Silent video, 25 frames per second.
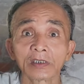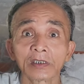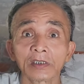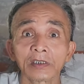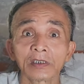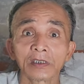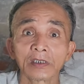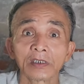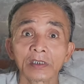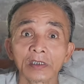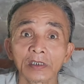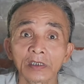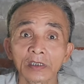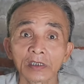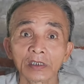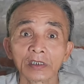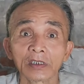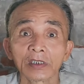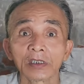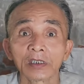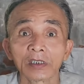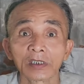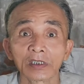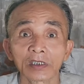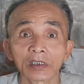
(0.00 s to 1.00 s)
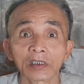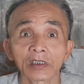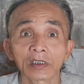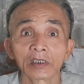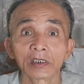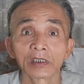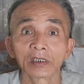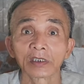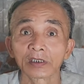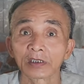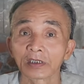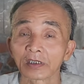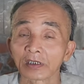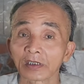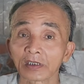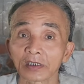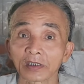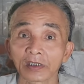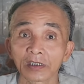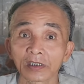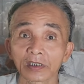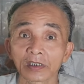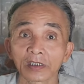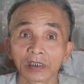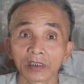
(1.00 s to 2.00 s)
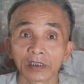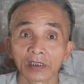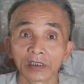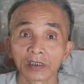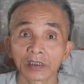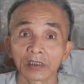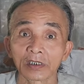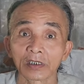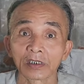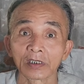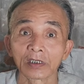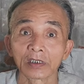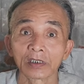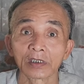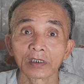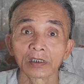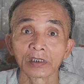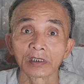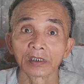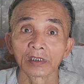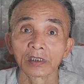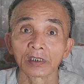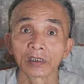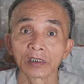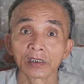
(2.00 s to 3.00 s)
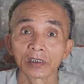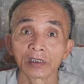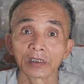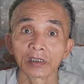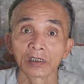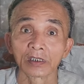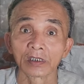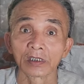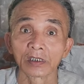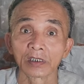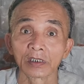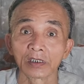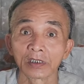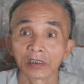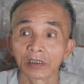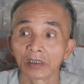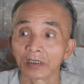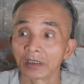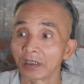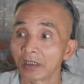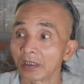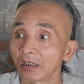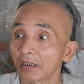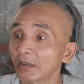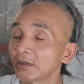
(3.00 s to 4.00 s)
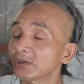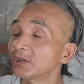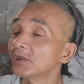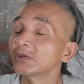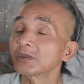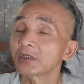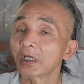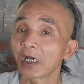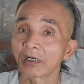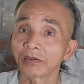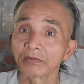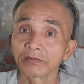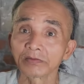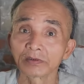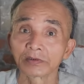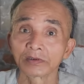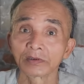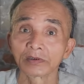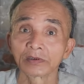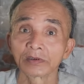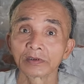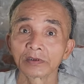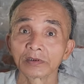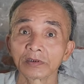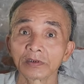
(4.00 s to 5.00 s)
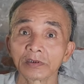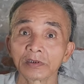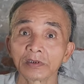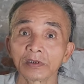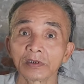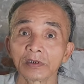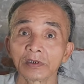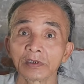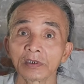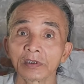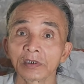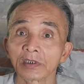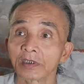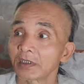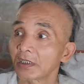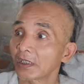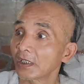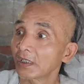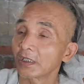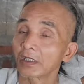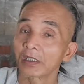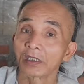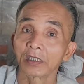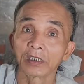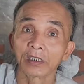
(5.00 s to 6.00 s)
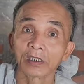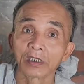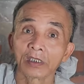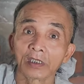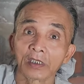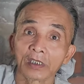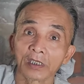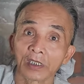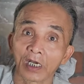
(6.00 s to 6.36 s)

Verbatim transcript: dạ à, hứng nước mưa uống sinh hoạt luôn xuống sông sinh hoạt ở dưới sông